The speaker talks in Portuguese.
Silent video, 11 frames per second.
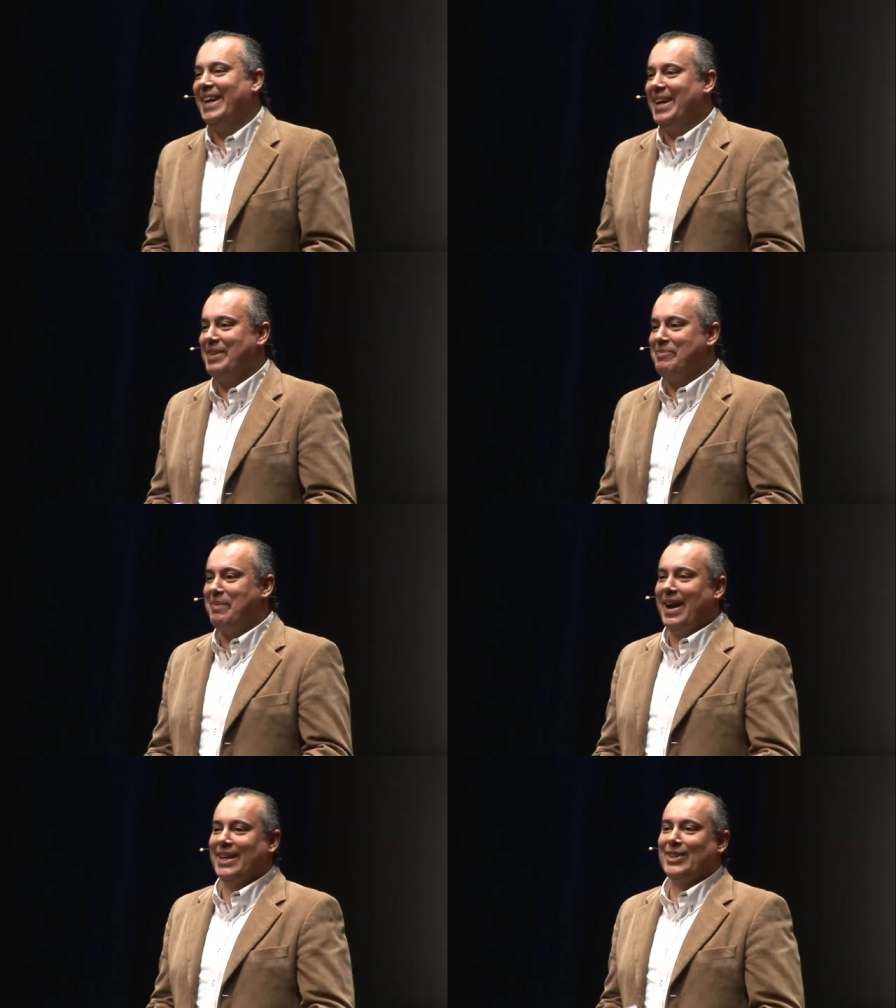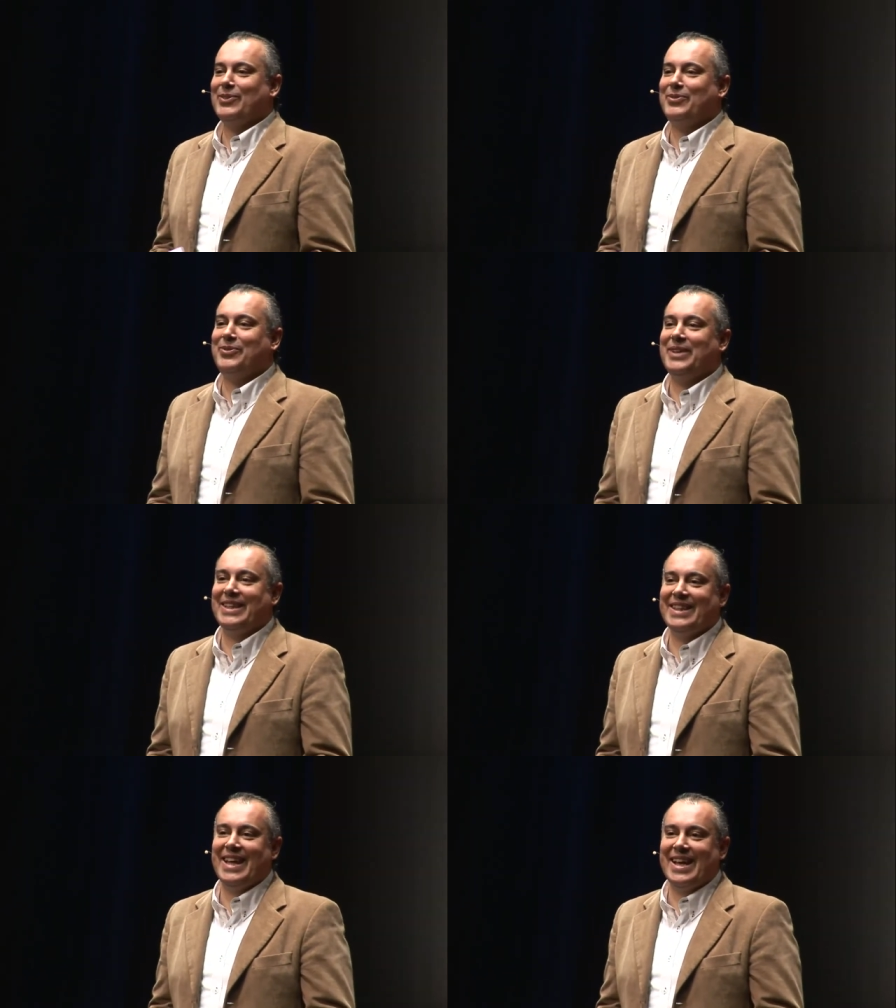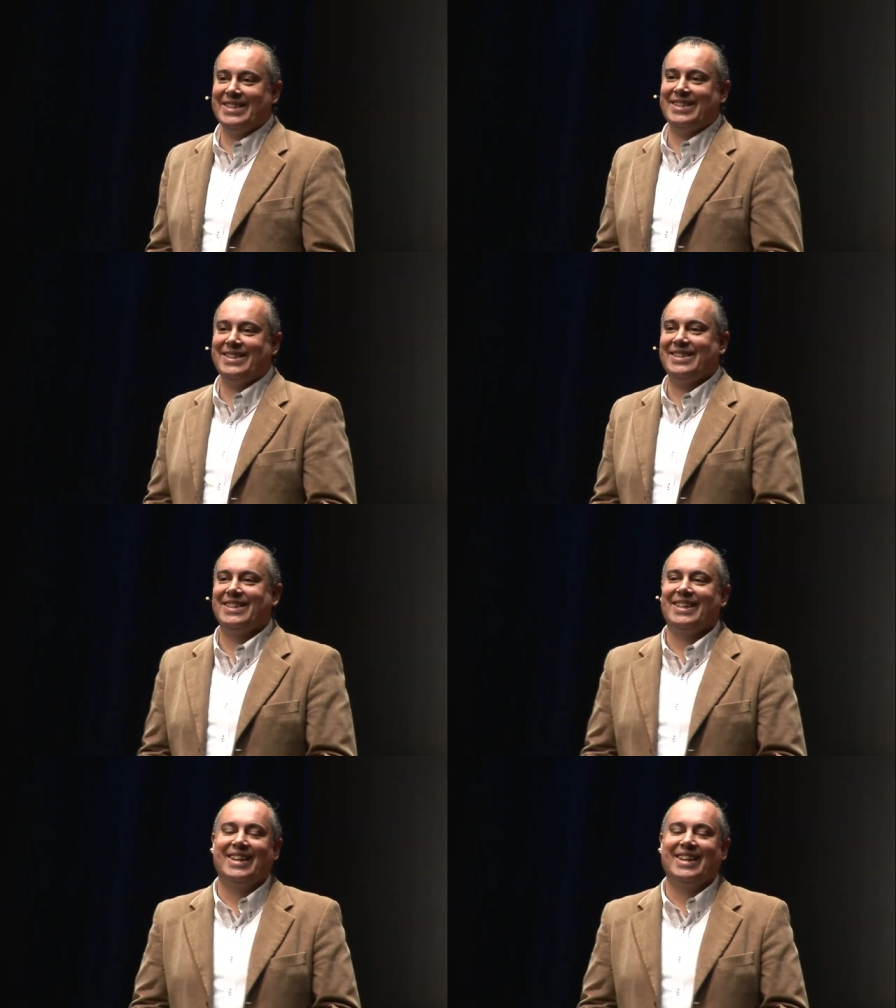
na parte do fitness,